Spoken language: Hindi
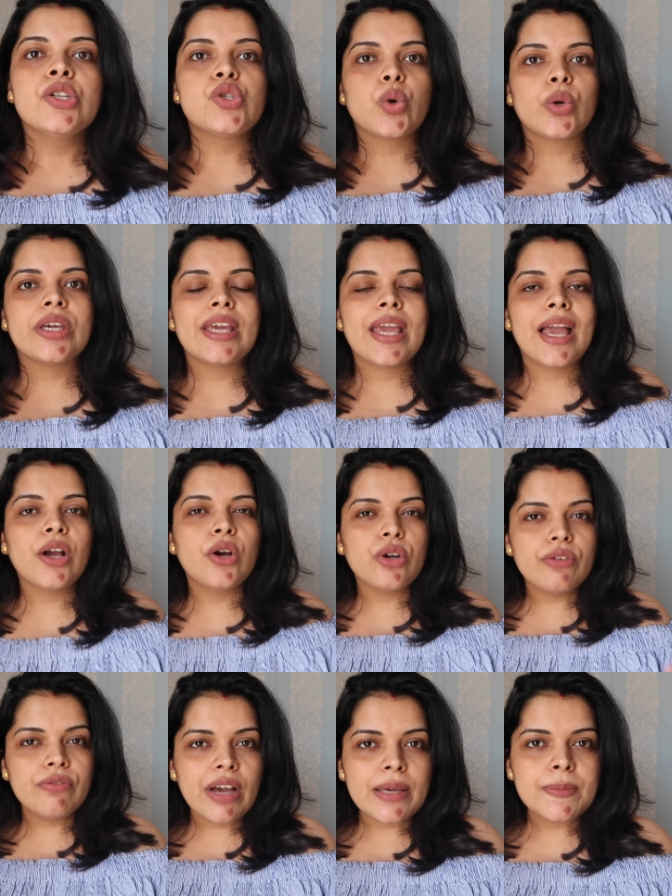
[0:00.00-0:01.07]
जो कि है
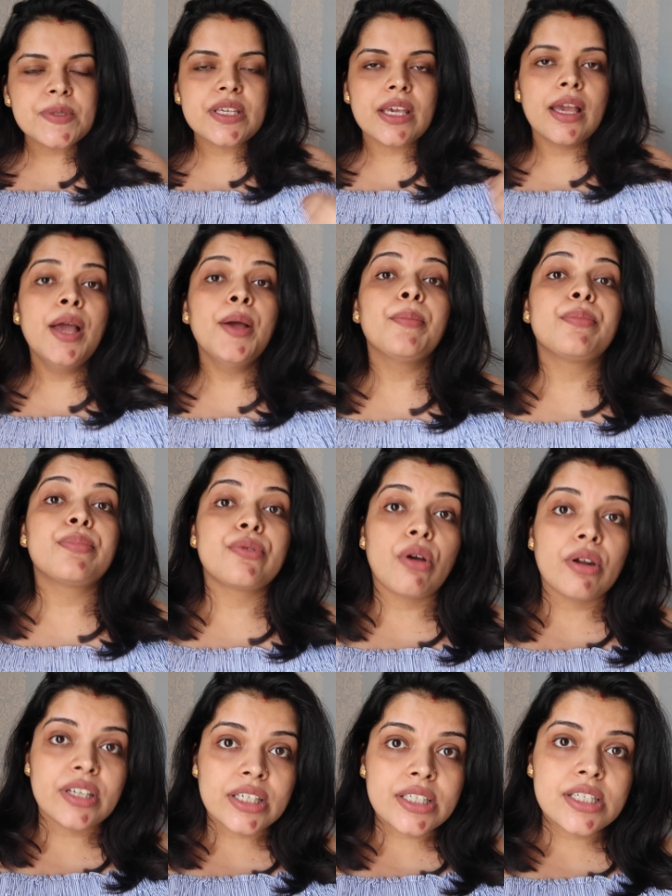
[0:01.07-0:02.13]
गुड वाइब्स के
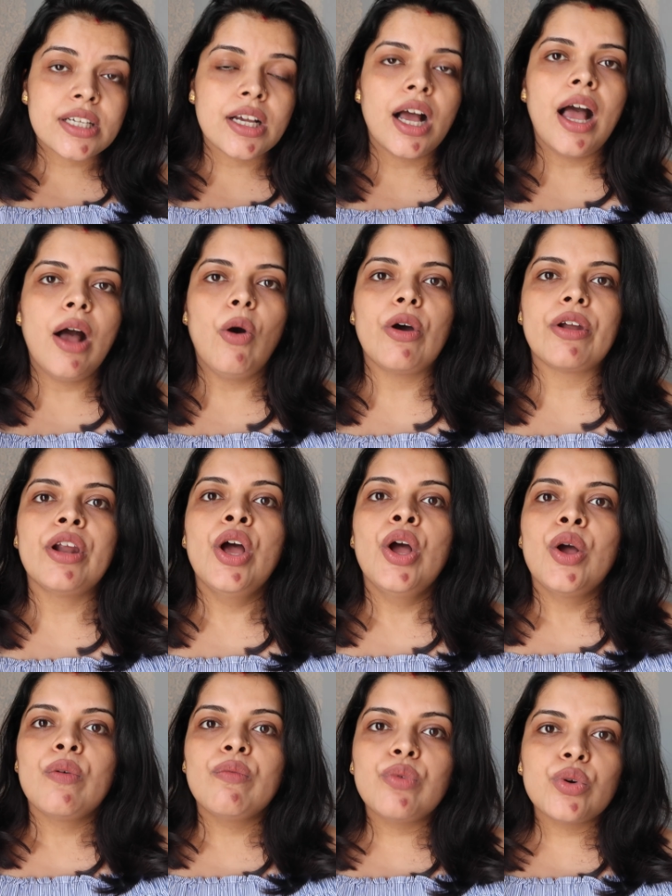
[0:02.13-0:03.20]
प्रोडक्ट का और
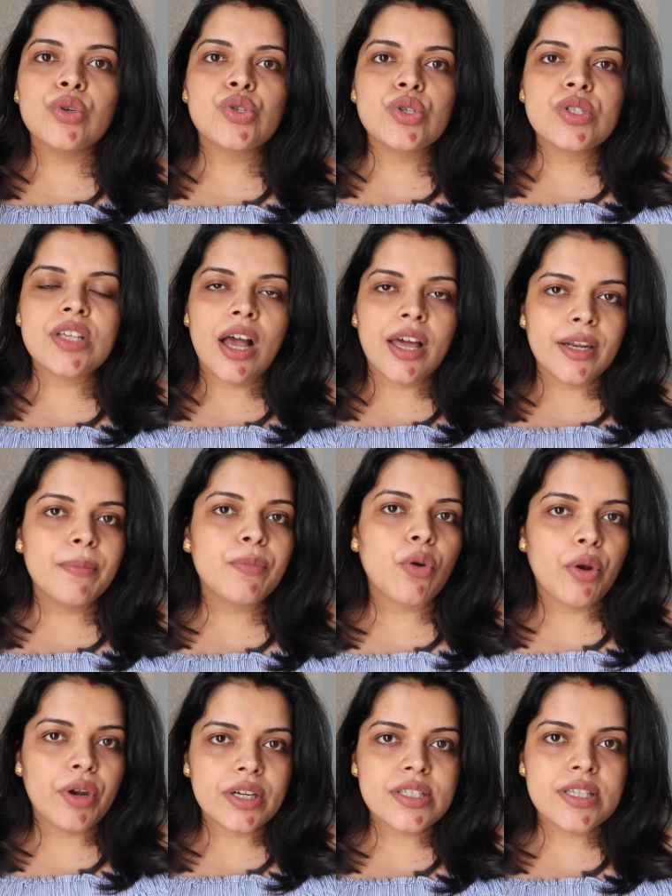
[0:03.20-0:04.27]
वो जो सारे
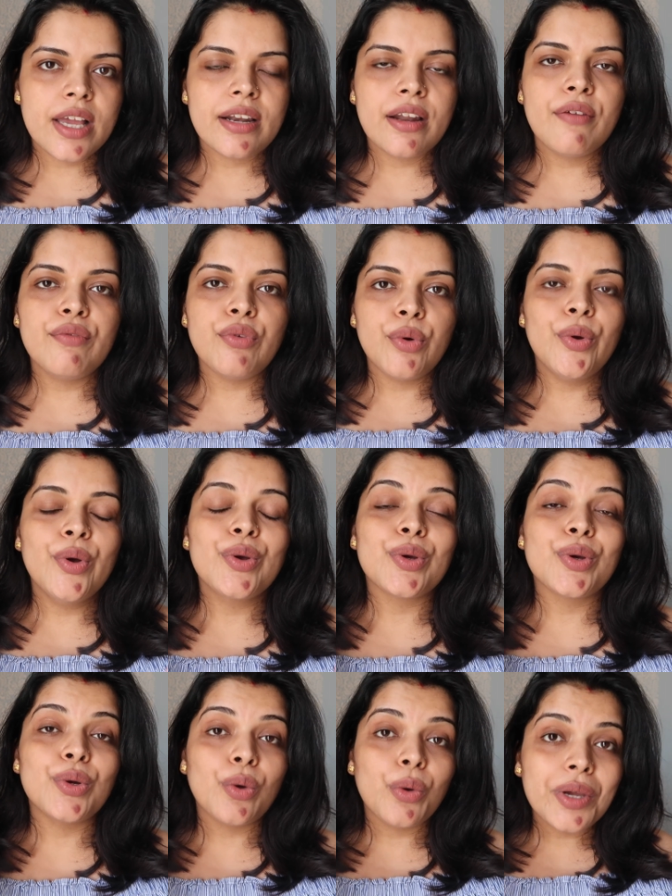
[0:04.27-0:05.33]
प्रोडक्ट्स हैं ना वो
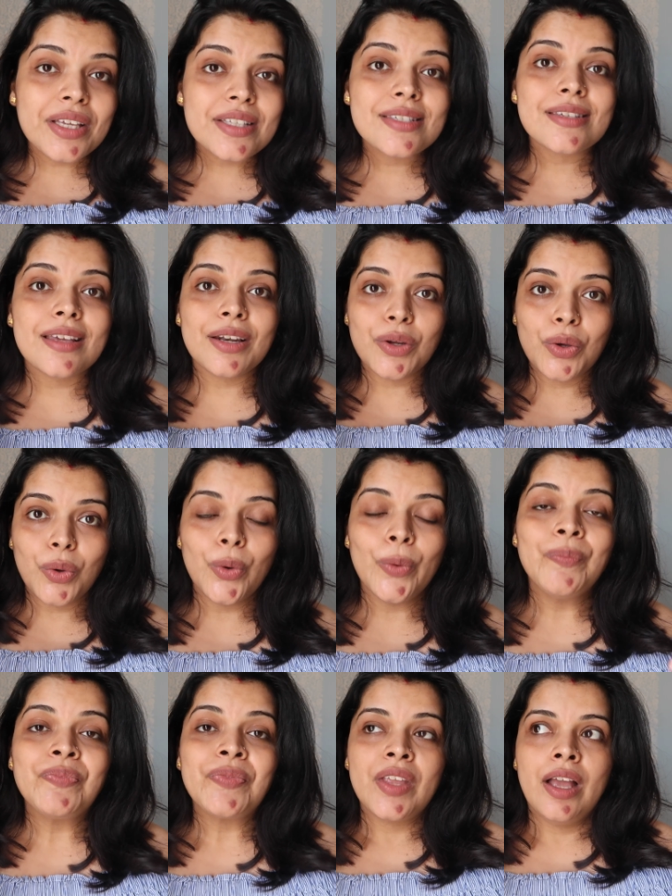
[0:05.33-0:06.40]
ग्लोइंग स्किन को
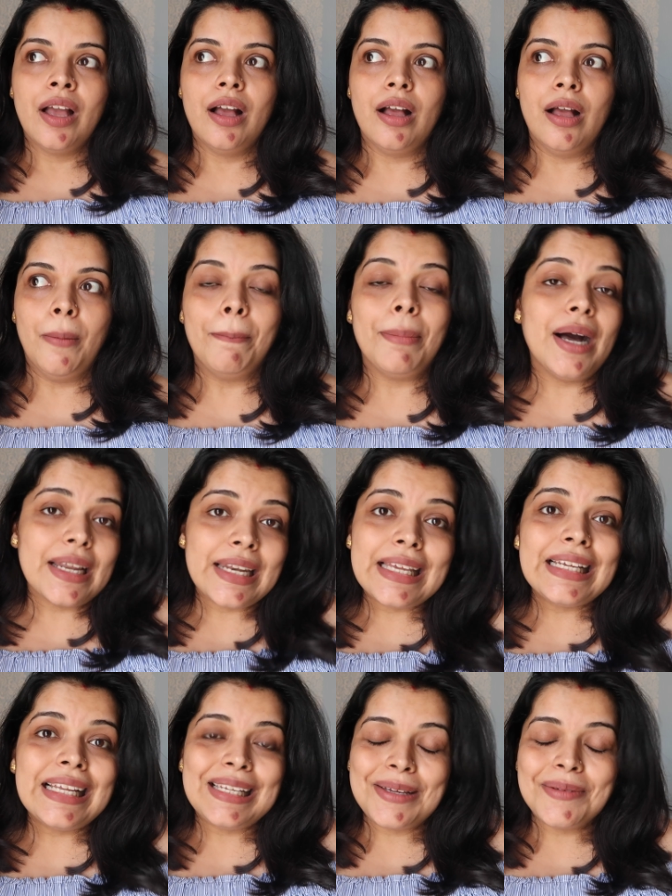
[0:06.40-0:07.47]
पाने
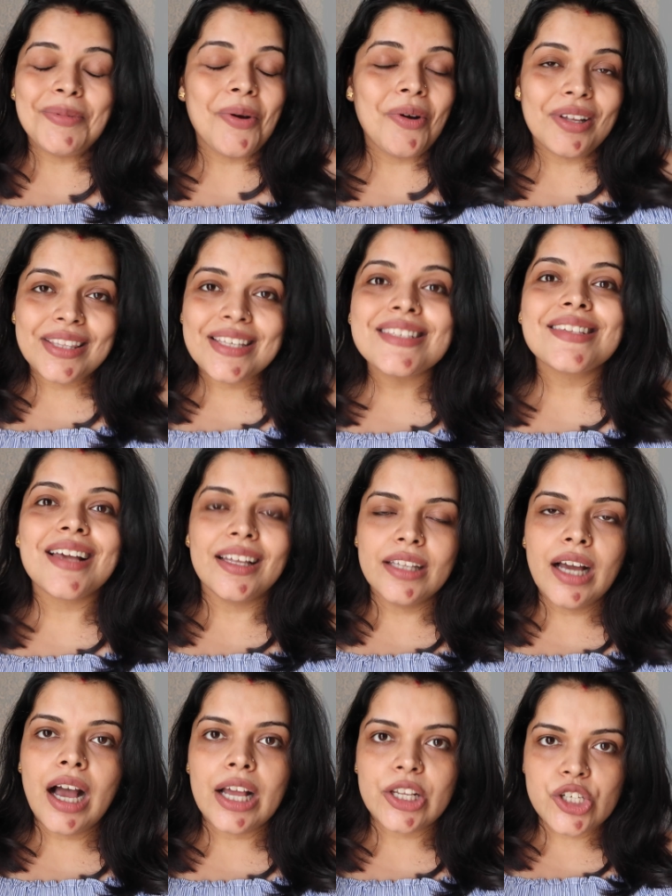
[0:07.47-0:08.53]
के लिए बहुत ही
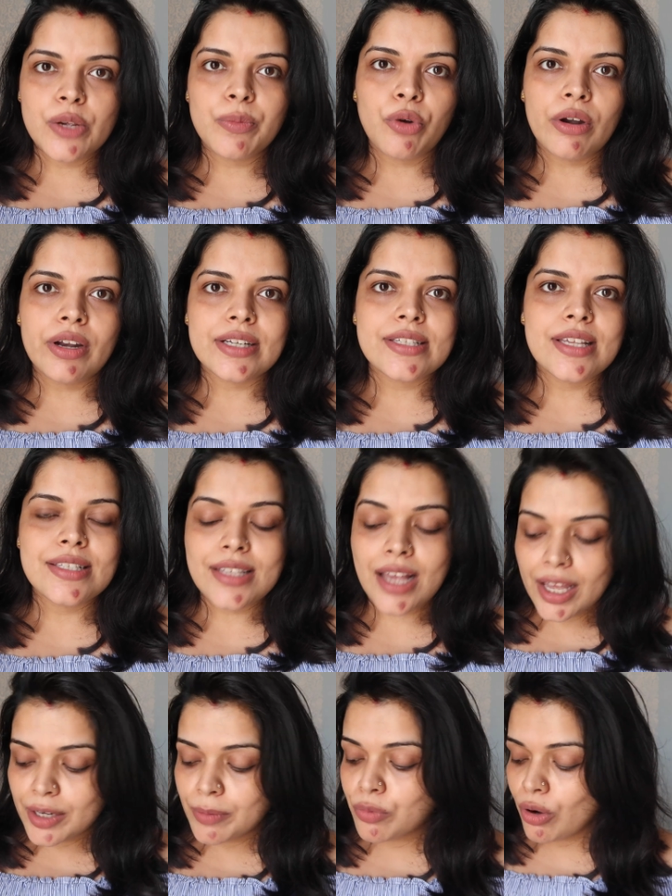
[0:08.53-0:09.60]
ज़्यादा अच्छे प्रोडक्ट्स हैं
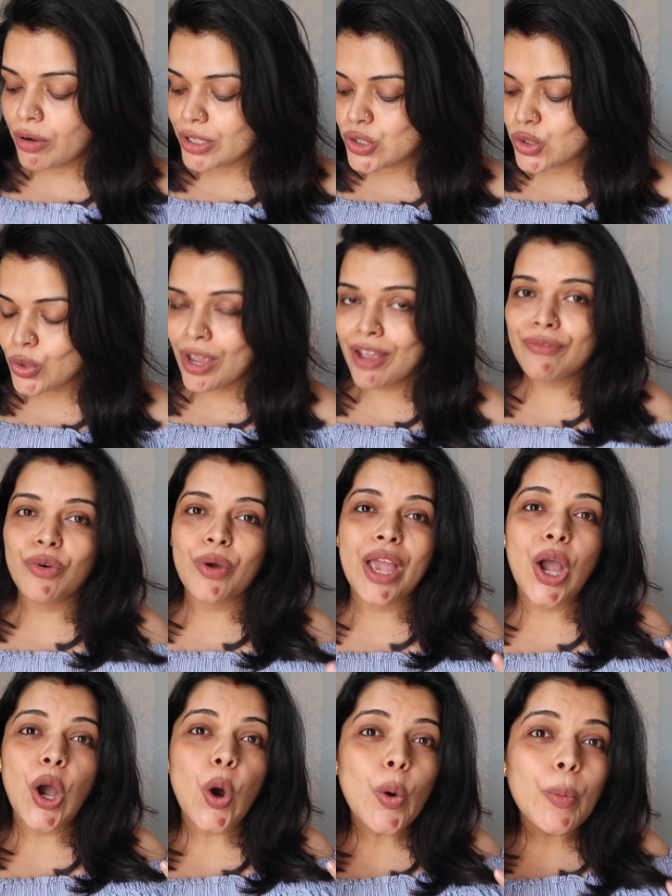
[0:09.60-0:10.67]
सारे प्रोडक्ट्स जो हैं वो
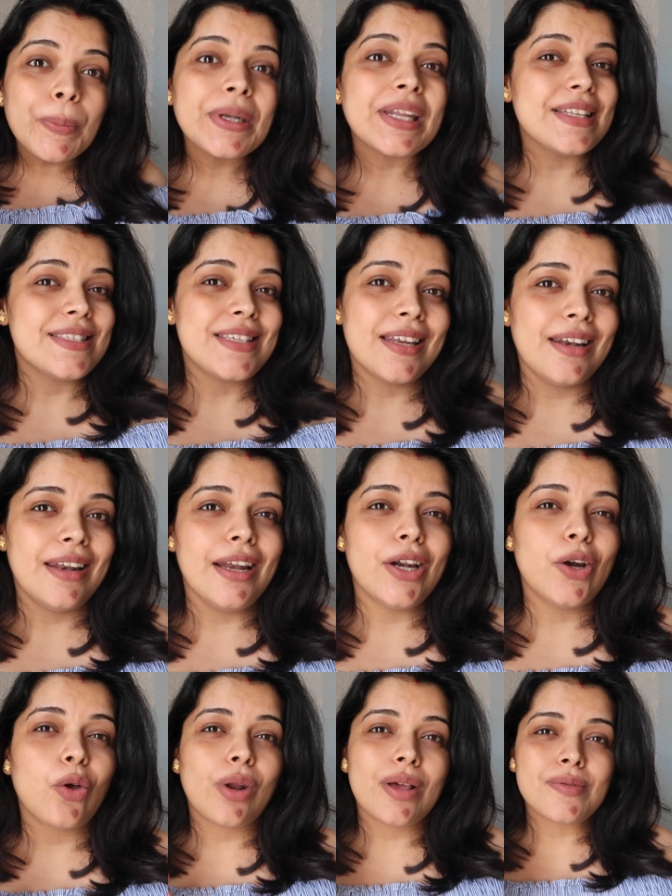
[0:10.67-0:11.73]
है उपटन से
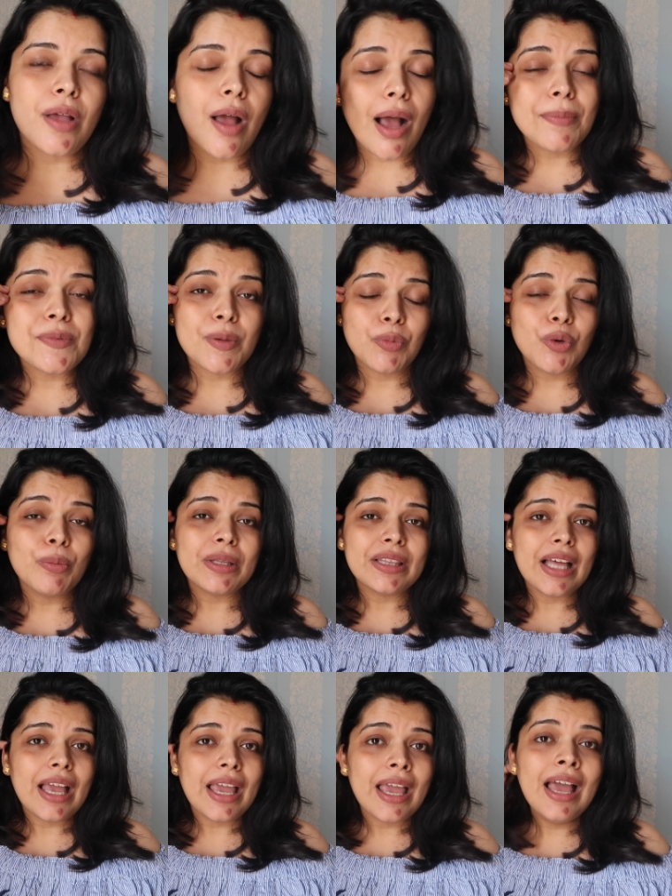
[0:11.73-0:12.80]
रिलेटेड और आप, आप सबको
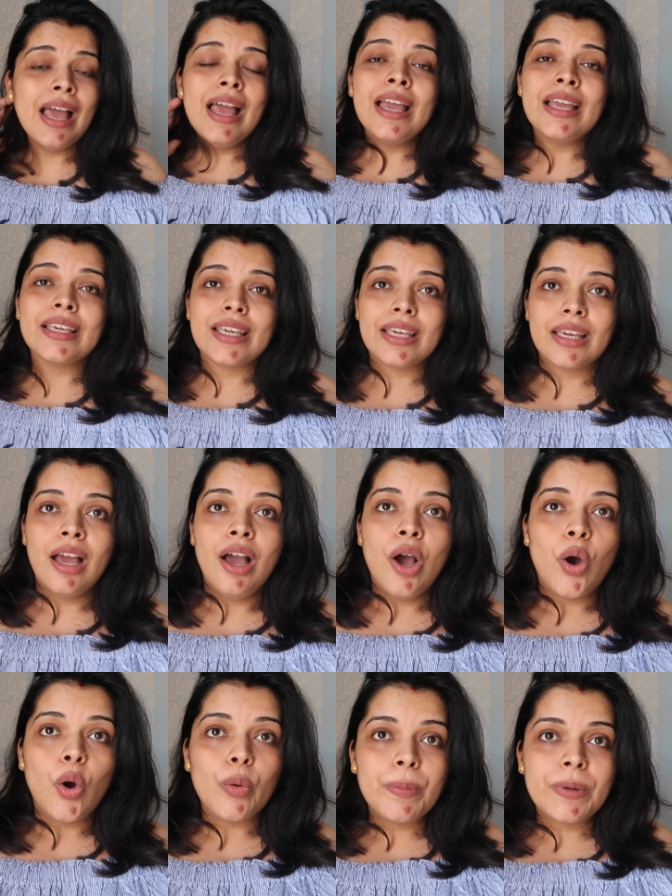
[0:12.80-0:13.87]
पता है कि
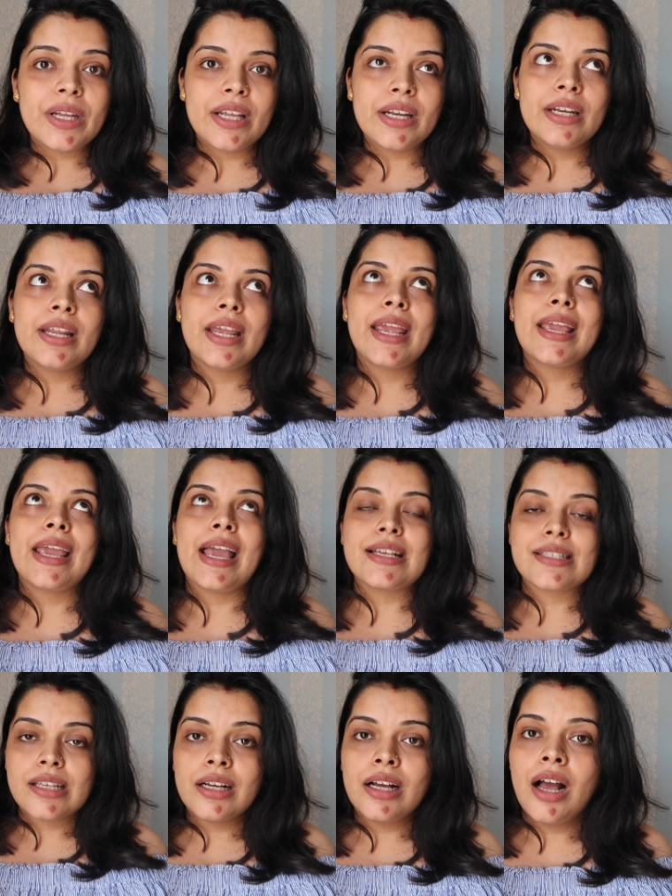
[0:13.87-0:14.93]
उपटन एक
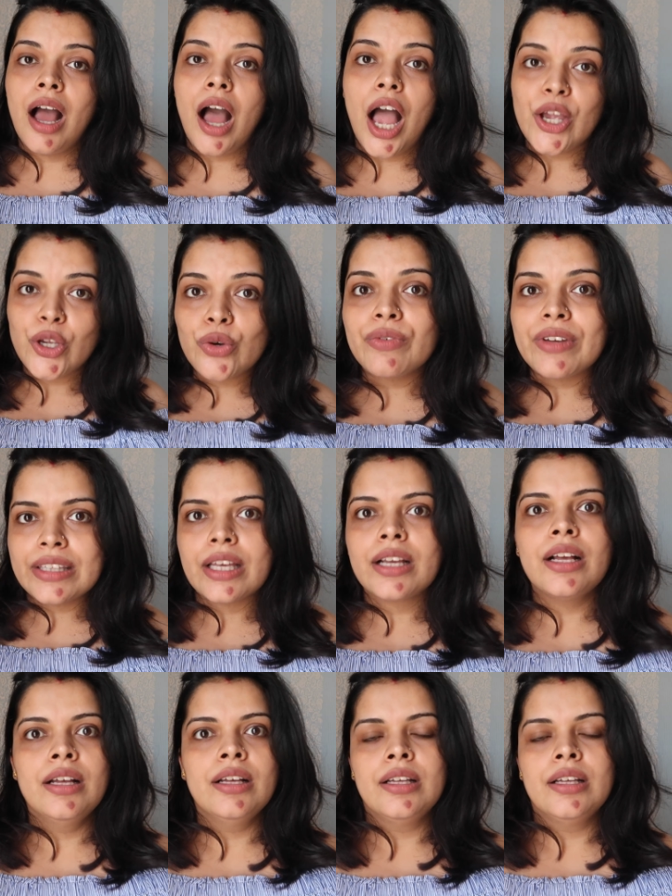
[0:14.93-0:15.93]
ऐसा आयुर्वेदिक